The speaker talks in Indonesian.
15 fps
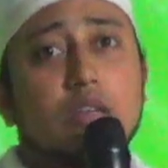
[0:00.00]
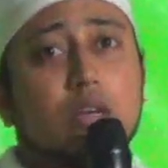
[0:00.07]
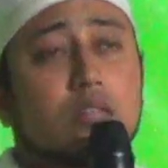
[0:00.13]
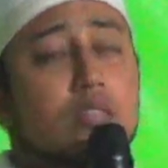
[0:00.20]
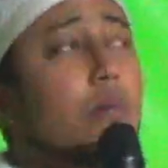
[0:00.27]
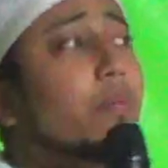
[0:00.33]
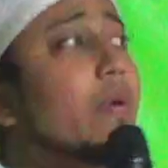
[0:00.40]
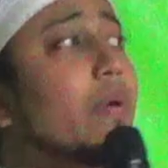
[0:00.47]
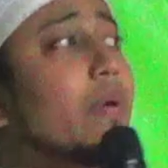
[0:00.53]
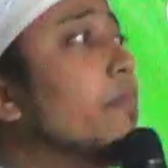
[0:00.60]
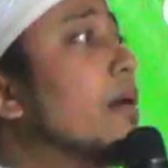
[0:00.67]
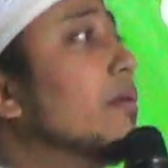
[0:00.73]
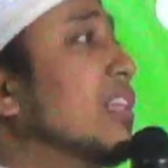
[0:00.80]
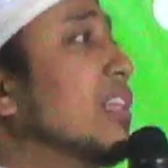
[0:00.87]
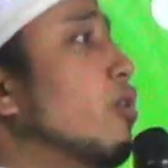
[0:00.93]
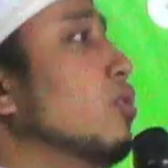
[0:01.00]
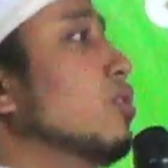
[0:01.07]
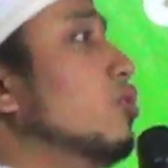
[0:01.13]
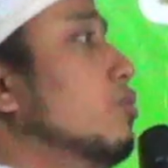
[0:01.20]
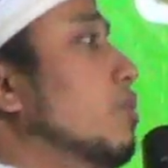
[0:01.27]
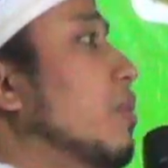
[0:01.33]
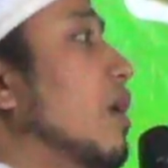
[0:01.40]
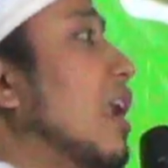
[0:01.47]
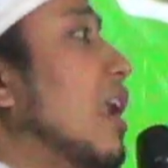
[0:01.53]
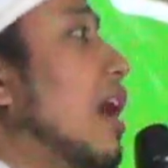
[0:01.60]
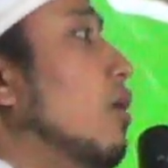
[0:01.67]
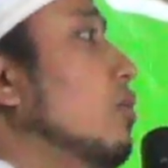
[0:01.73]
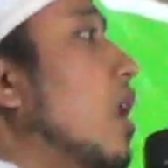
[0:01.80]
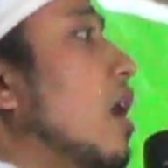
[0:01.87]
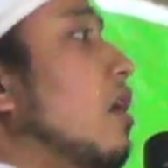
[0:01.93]
tapi apa terus
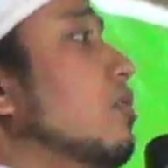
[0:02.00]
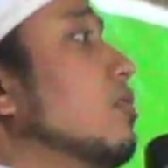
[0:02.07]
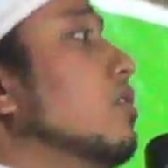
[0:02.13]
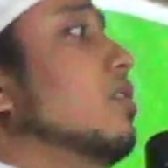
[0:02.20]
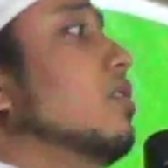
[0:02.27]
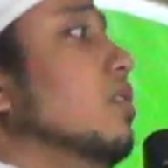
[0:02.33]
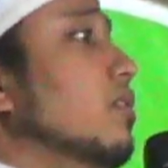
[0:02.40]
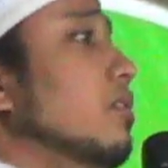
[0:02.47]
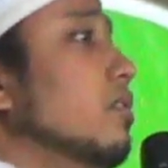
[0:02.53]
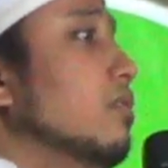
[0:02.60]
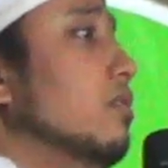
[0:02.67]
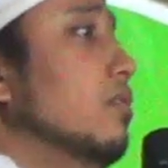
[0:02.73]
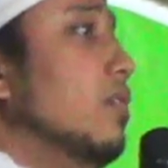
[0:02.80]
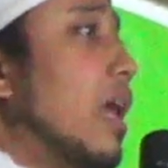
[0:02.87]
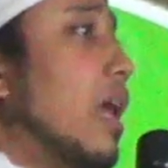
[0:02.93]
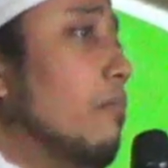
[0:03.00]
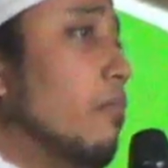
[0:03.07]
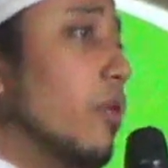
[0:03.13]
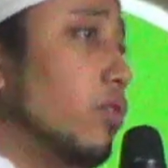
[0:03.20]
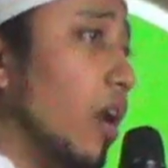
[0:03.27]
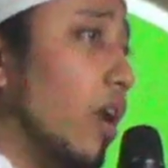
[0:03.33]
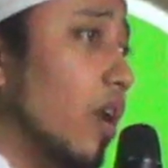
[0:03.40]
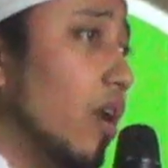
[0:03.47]
berlarut-larut sedih lak buatan